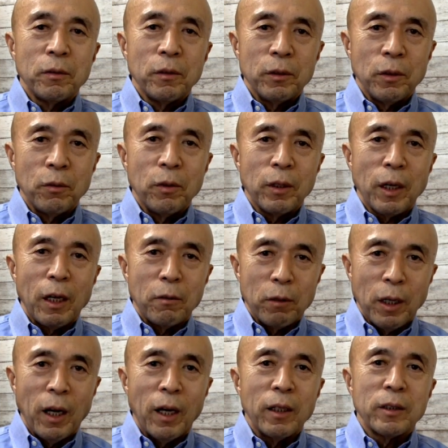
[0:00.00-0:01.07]
業界
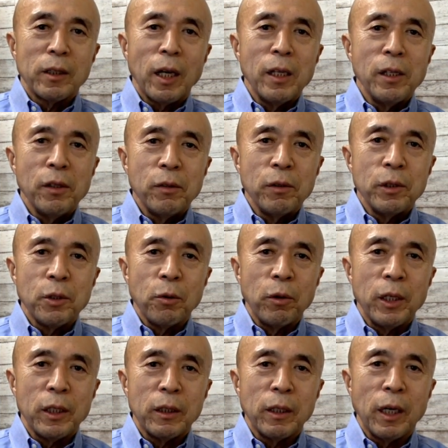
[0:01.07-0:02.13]
は参入障
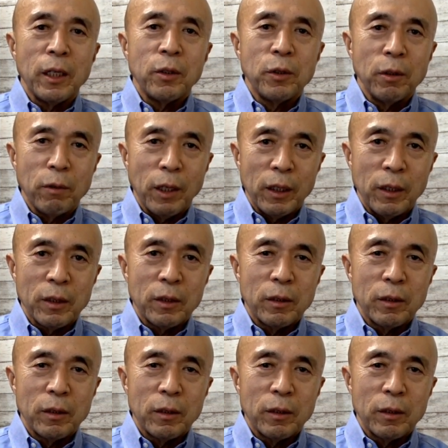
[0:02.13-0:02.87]
壁が低いわけです。